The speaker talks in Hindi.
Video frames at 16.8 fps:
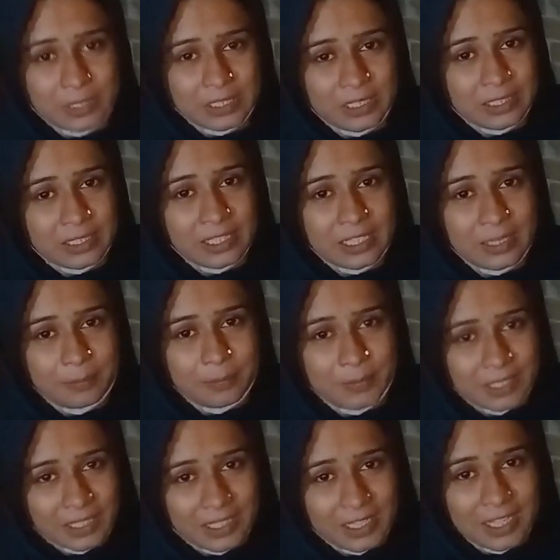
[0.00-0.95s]
तक देखिएगा
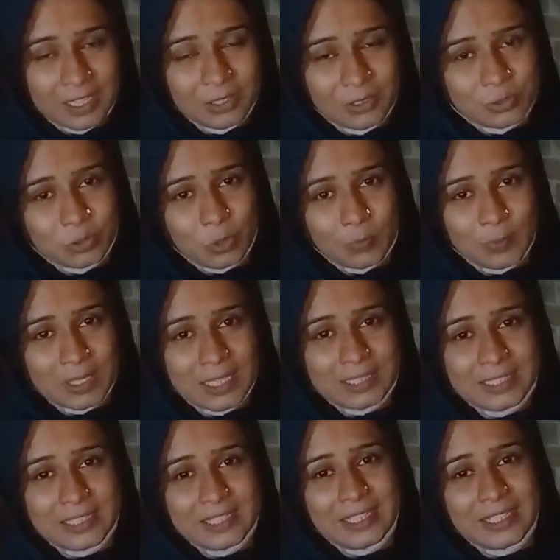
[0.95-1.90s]
अपना ख्याल और दो में
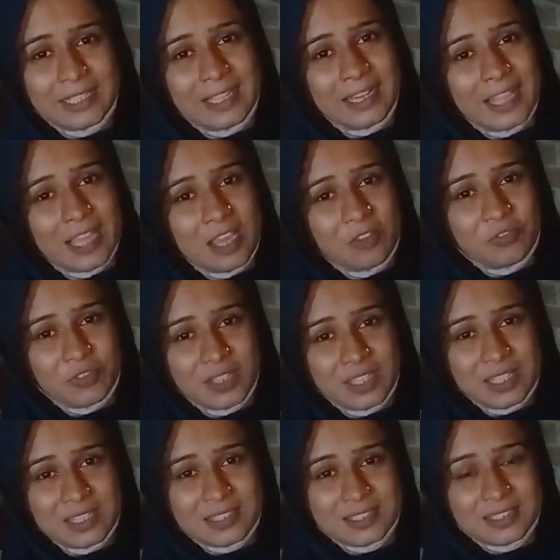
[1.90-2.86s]
याद रखिएगा अल्लाह
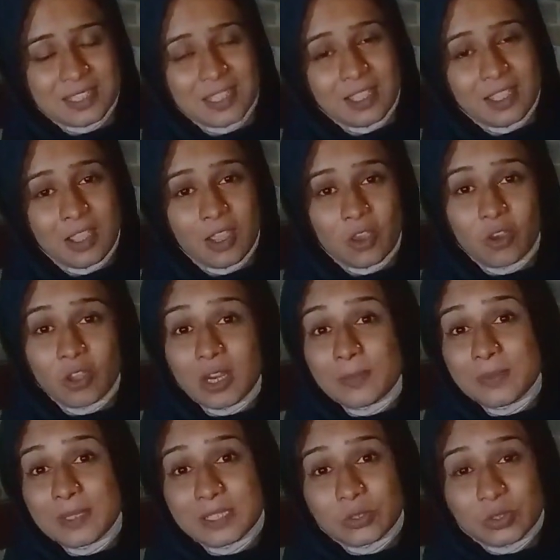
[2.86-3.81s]
हाफिज़
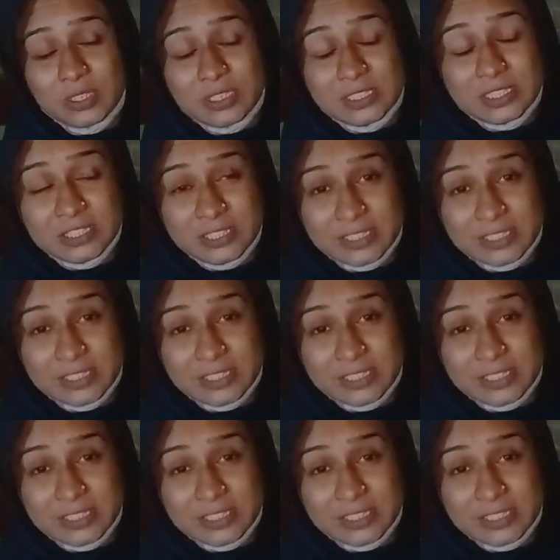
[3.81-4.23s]
और अब ये थोड़ी